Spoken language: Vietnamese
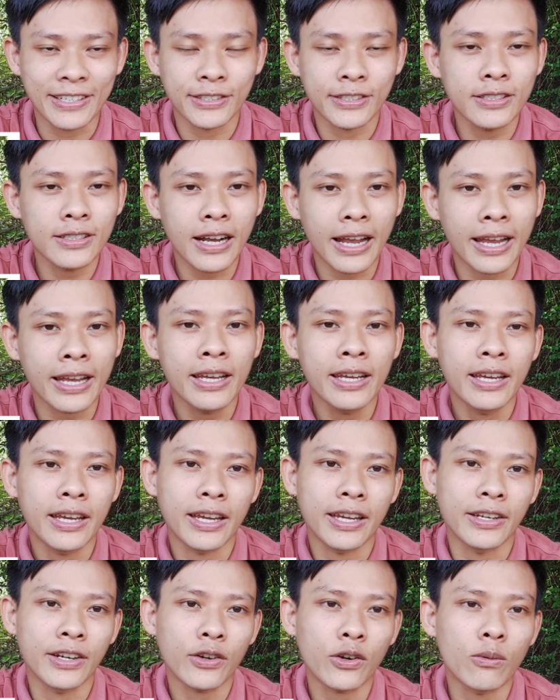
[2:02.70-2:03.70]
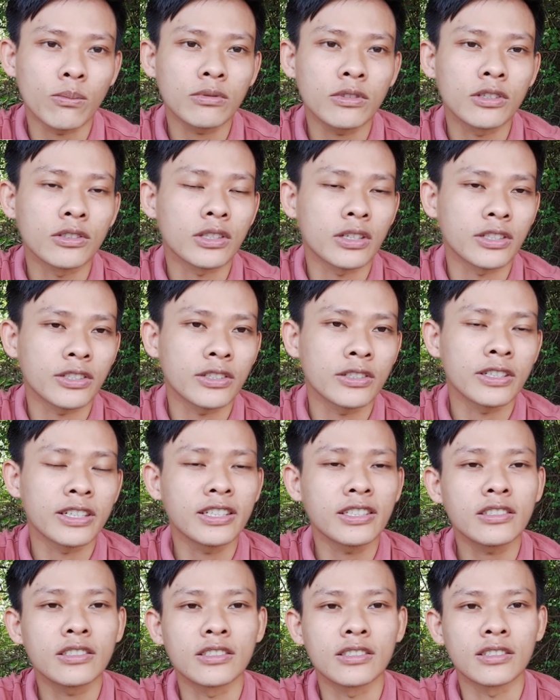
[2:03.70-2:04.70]
xước ha thì nó cũng tương tự như
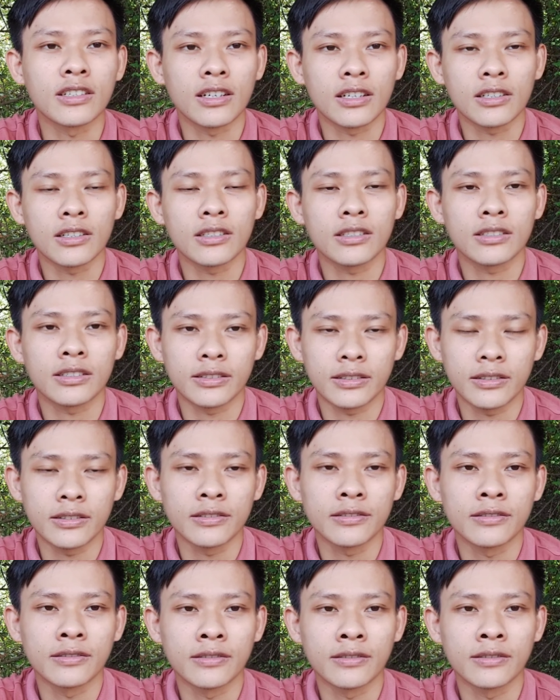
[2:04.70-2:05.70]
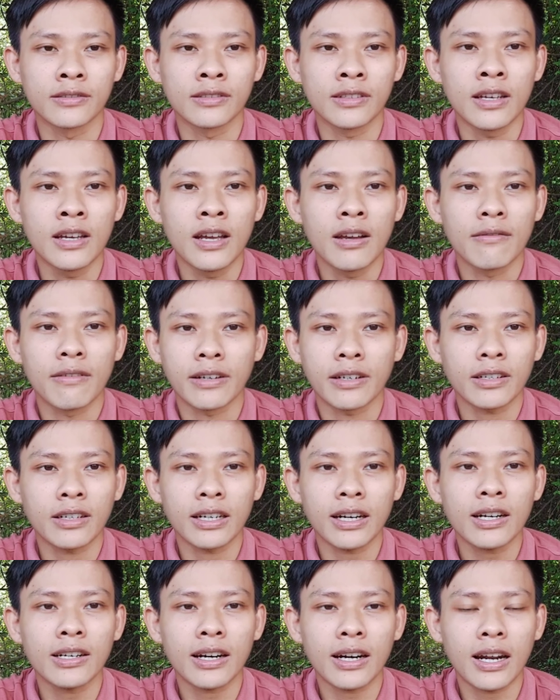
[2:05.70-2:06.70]
kính cường lực Uhm, và nó
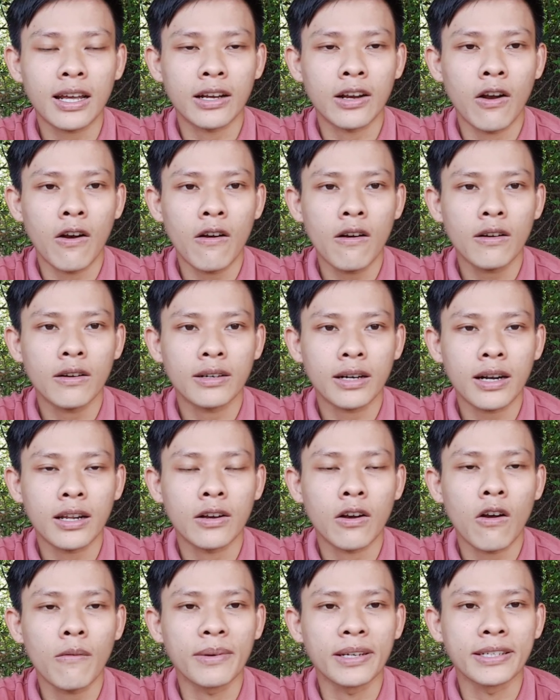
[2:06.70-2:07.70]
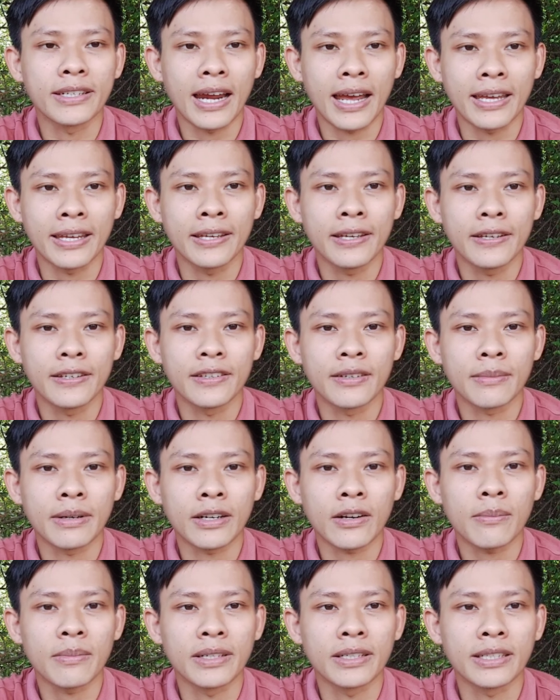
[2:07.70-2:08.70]
rất rất là khó rất là khó bị trầy nhưng mà
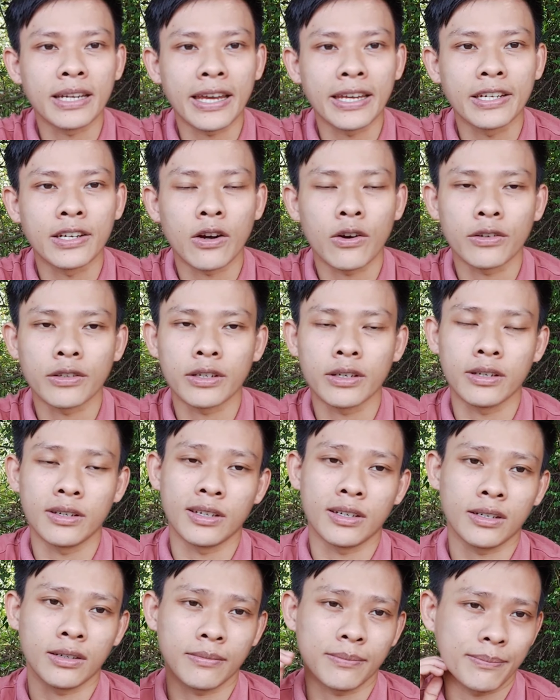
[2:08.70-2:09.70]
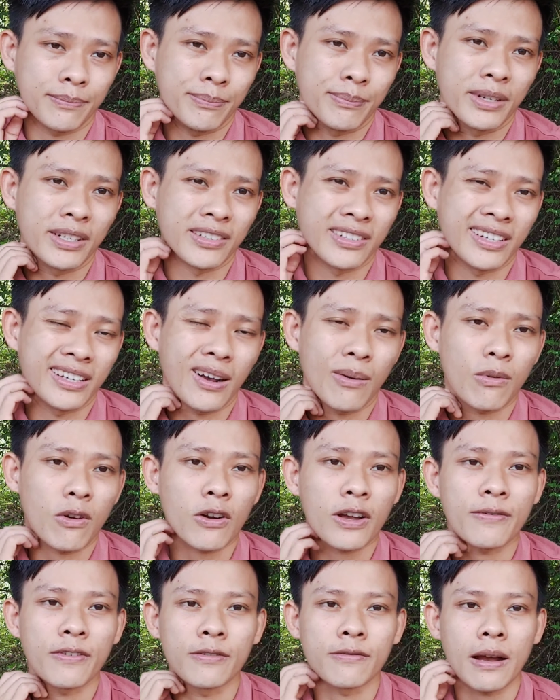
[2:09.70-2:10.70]
nó bị trầy rồi thì à, mình thì không có
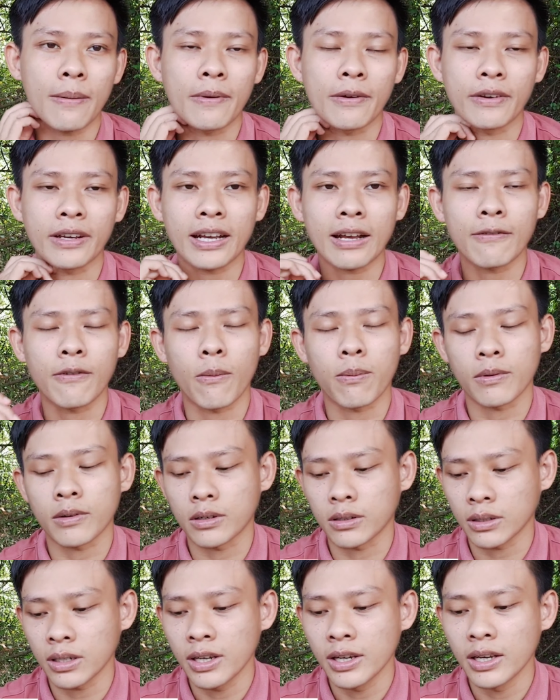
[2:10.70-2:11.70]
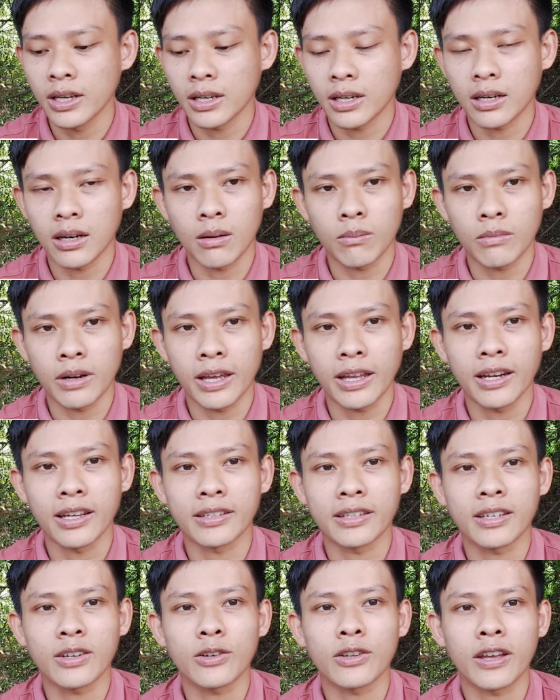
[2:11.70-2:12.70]
cái phương pháp nào để khắc phục được không lẽ là
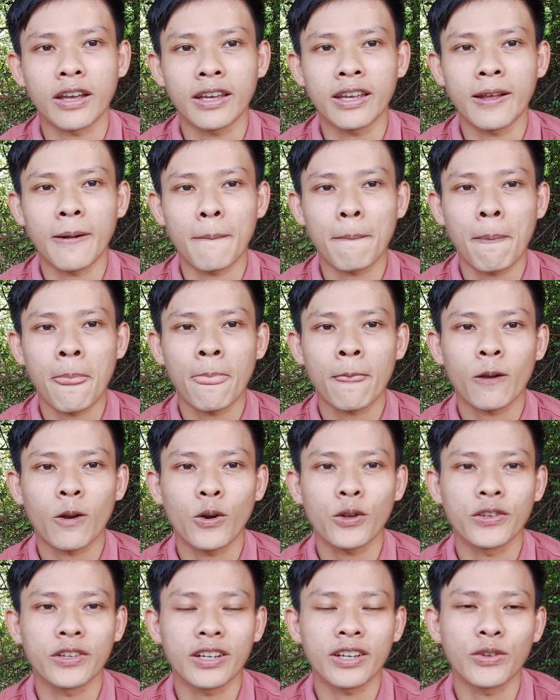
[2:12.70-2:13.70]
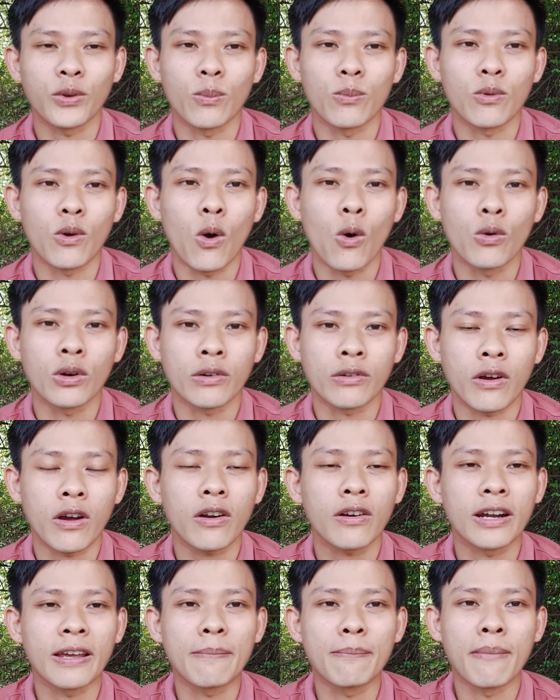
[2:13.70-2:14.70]
chỉ có thể à, có những cái dụng cụ nào đó
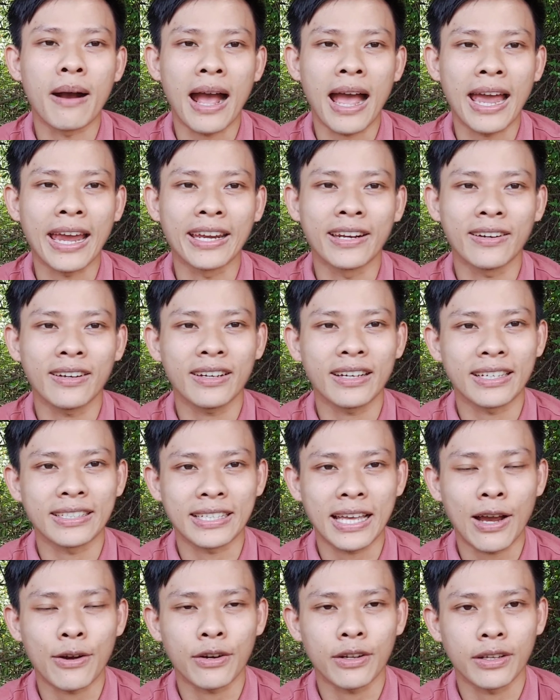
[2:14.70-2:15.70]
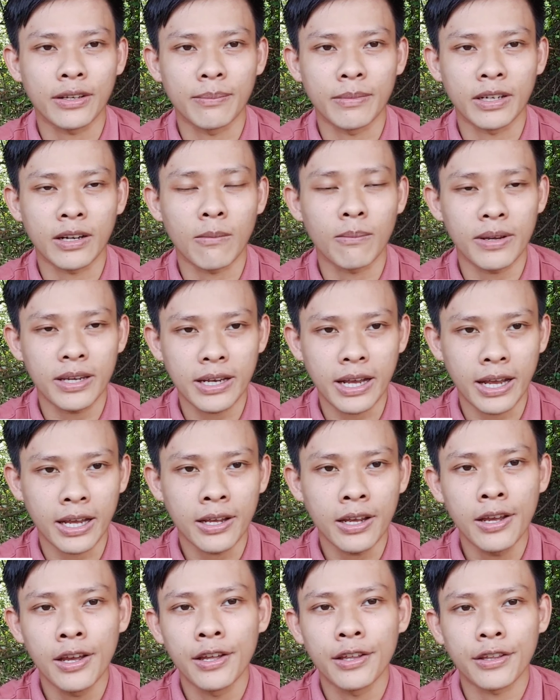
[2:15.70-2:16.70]
để mài nó hay sao đó thì mình không biết ha
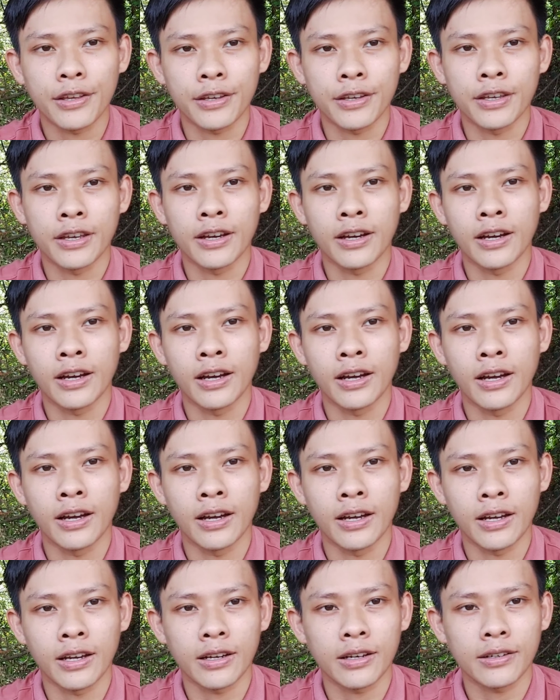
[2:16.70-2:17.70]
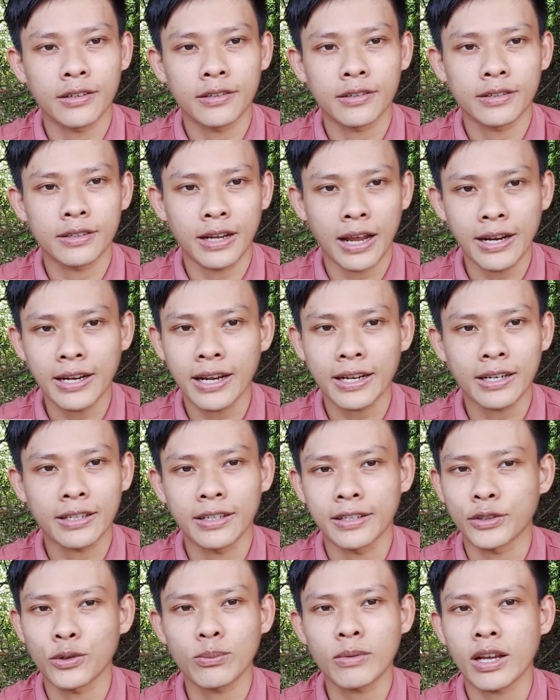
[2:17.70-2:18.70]
thì uh, khả năng
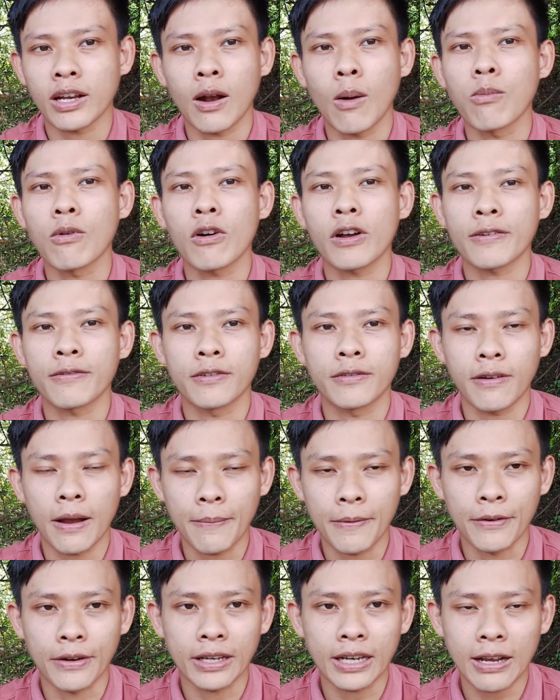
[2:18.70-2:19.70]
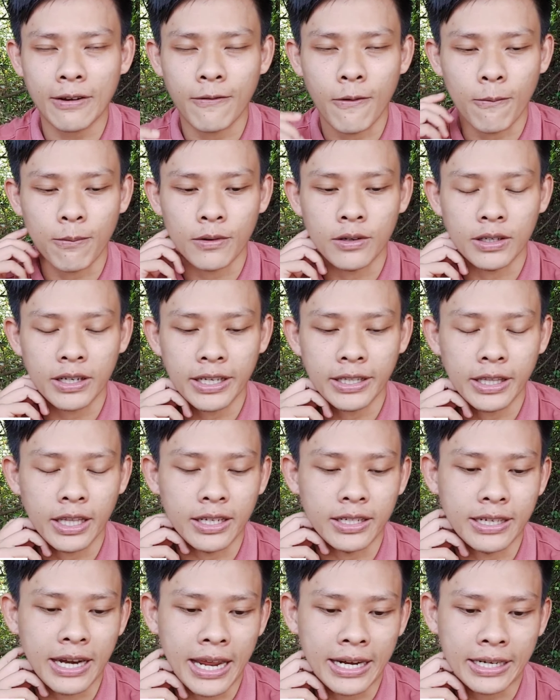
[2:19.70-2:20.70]
thì chúng ta không có cái phương pháp nào để khắc phục được cái
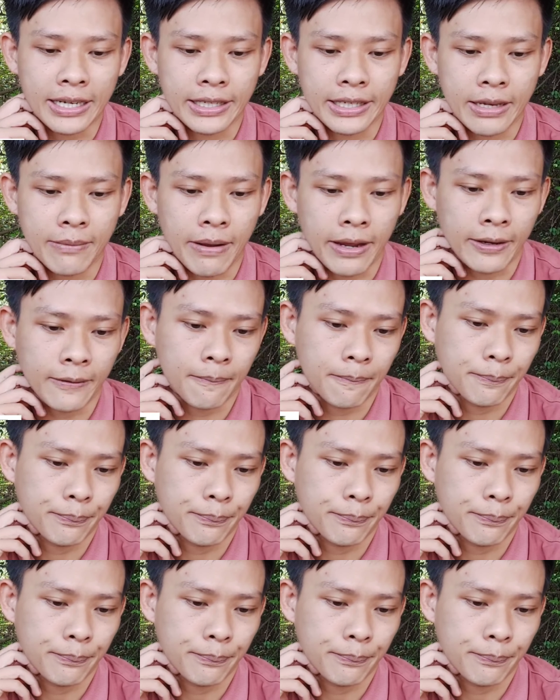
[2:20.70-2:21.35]
tình trạng này nha bạn